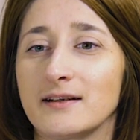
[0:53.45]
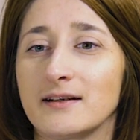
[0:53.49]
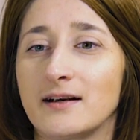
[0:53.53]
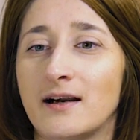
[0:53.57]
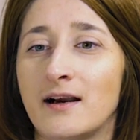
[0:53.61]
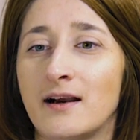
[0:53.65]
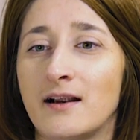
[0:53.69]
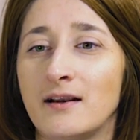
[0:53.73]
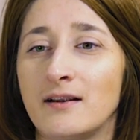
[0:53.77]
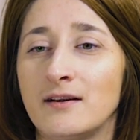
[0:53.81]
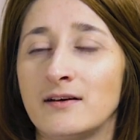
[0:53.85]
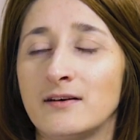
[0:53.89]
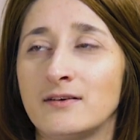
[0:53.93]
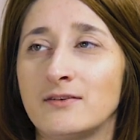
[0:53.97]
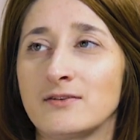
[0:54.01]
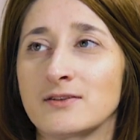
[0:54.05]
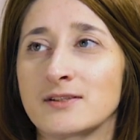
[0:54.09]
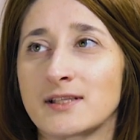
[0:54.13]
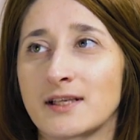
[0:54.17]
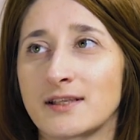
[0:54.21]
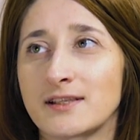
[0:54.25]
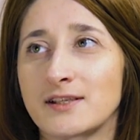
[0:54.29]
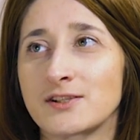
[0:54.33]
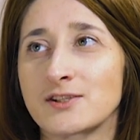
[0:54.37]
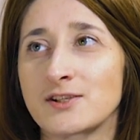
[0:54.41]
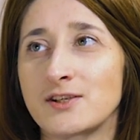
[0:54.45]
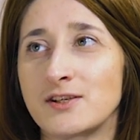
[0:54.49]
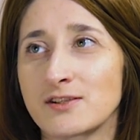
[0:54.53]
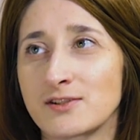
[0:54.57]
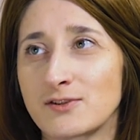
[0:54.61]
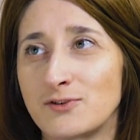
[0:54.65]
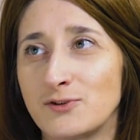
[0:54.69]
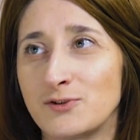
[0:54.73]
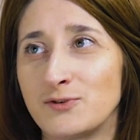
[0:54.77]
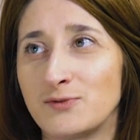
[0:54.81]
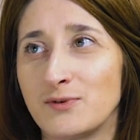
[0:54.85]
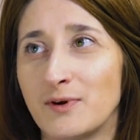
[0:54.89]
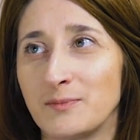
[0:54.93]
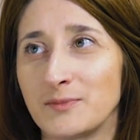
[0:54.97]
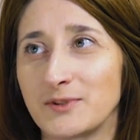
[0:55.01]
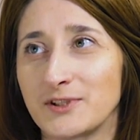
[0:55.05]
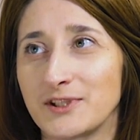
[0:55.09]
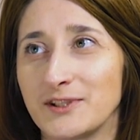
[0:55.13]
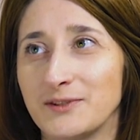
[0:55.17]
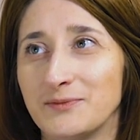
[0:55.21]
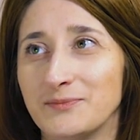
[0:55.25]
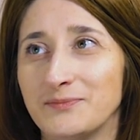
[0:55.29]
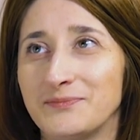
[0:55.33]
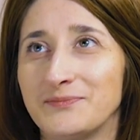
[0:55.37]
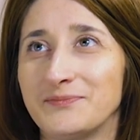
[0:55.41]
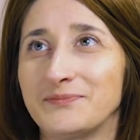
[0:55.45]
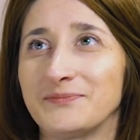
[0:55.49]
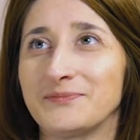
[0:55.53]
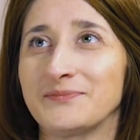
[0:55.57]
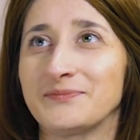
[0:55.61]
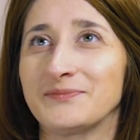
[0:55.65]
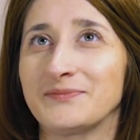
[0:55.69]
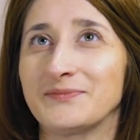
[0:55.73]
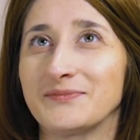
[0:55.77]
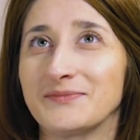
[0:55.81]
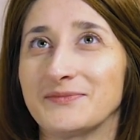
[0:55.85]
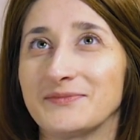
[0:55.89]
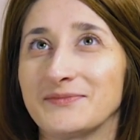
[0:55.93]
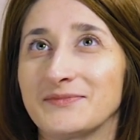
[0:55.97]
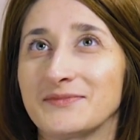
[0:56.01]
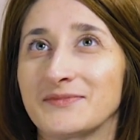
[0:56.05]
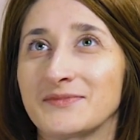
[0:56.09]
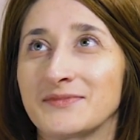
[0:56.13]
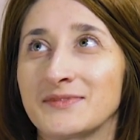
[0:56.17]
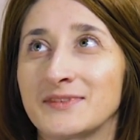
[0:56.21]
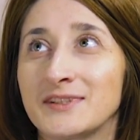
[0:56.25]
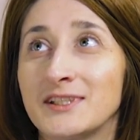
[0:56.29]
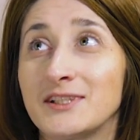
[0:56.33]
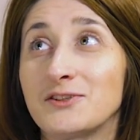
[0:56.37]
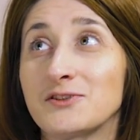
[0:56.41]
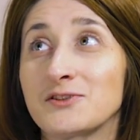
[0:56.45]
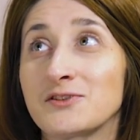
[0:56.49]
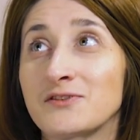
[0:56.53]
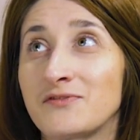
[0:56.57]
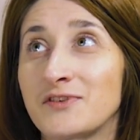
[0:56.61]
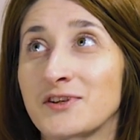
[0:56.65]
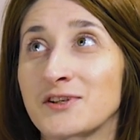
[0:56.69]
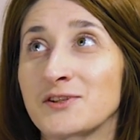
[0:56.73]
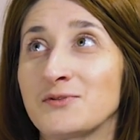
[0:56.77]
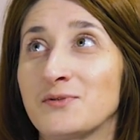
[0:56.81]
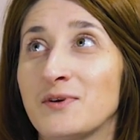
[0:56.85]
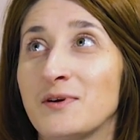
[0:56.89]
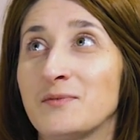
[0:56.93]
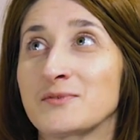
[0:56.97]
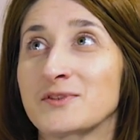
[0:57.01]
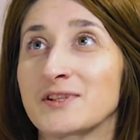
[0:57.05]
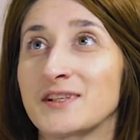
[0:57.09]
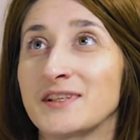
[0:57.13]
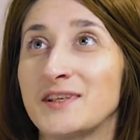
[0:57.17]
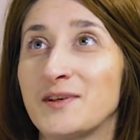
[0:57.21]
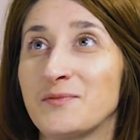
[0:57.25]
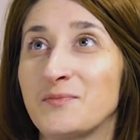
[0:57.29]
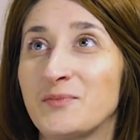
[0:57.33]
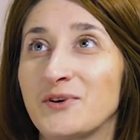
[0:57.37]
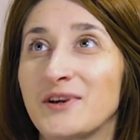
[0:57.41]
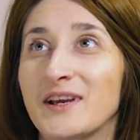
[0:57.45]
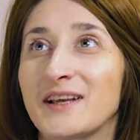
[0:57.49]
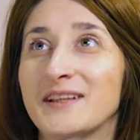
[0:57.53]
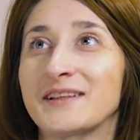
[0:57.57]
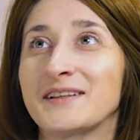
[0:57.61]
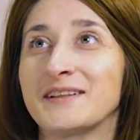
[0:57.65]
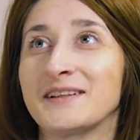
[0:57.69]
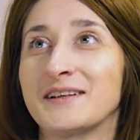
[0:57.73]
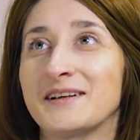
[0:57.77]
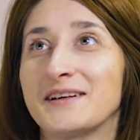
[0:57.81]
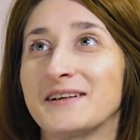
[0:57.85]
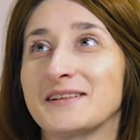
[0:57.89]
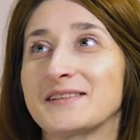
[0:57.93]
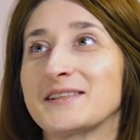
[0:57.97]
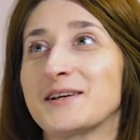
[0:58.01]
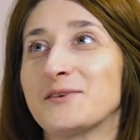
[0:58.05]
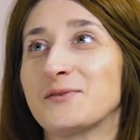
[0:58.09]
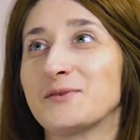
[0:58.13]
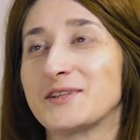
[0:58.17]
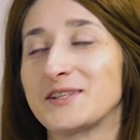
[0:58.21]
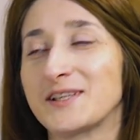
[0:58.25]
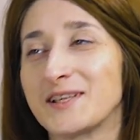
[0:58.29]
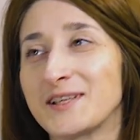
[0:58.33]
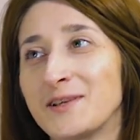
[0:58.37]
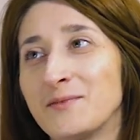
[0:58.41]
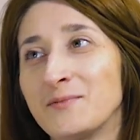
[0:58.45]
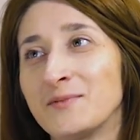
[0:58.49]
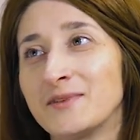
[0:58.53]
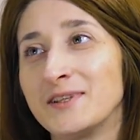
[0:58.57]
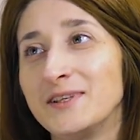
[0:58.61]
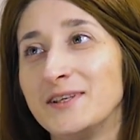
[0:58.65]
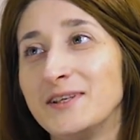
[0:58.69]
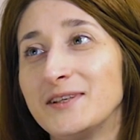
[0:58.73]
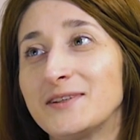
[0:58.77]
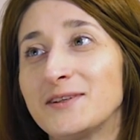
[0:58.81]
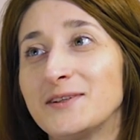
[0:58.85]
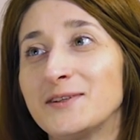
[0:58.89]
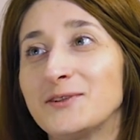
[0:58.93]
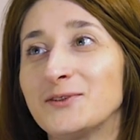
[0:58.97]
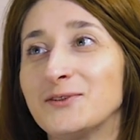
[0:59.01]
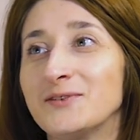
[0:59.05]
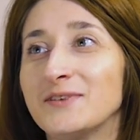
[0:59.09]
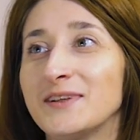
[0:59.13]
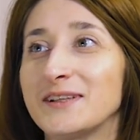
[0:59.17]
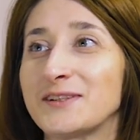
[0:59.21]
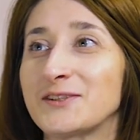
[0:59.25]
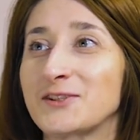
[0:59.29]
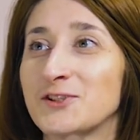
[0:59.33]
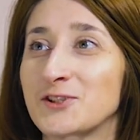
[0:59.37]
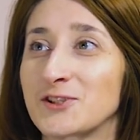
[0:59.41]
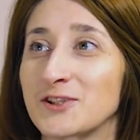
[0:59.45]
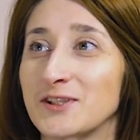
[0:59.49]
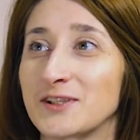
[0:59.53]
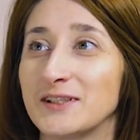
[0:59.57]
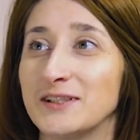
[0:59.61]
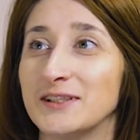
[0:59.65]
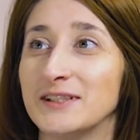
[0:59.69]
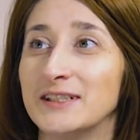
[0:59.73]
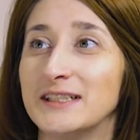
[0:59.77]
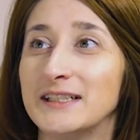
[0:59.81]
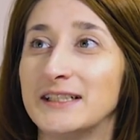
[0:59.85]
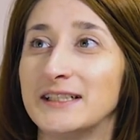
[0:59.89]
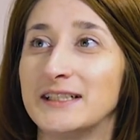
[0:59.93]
Ale ostatecznie zgodziłam się. Tylko stwierdziłam, że nie pojadę na całe 7 dni, tylko na 3.